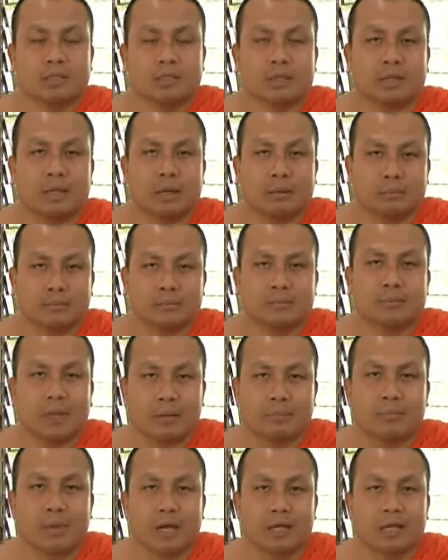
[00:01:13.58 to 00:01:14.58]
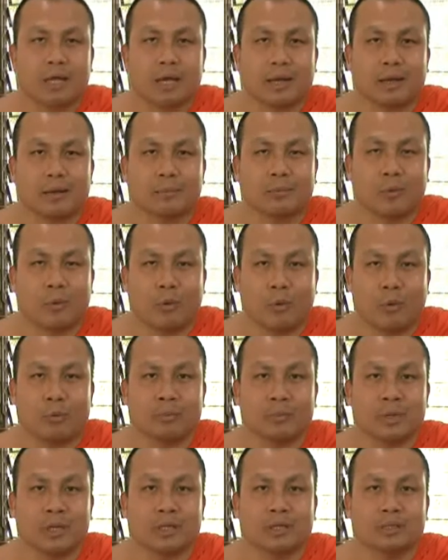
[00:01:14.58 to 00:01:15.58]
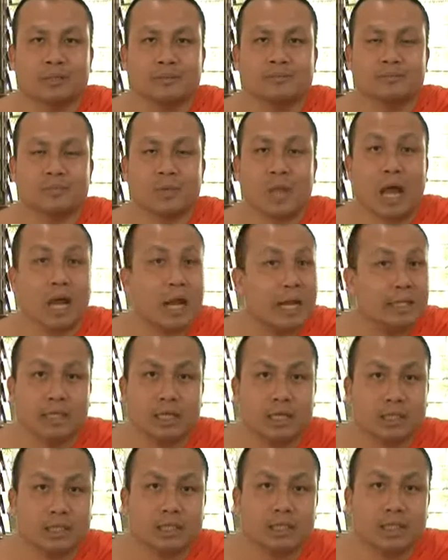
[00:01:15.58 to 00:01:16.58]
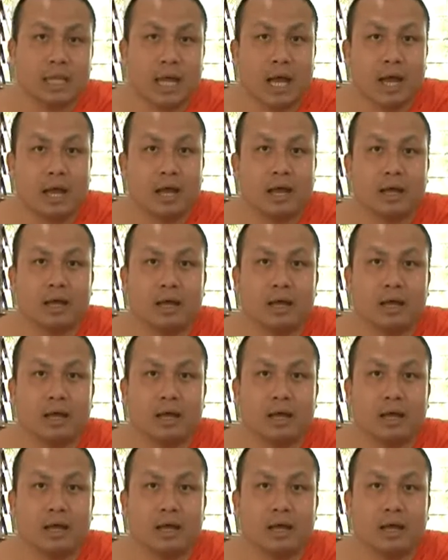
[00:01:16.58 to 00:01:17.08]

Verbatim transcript: ครับกลับบ้านได้ครับโกโฮมเลยอะไรจะเกิดขึ้นถ้า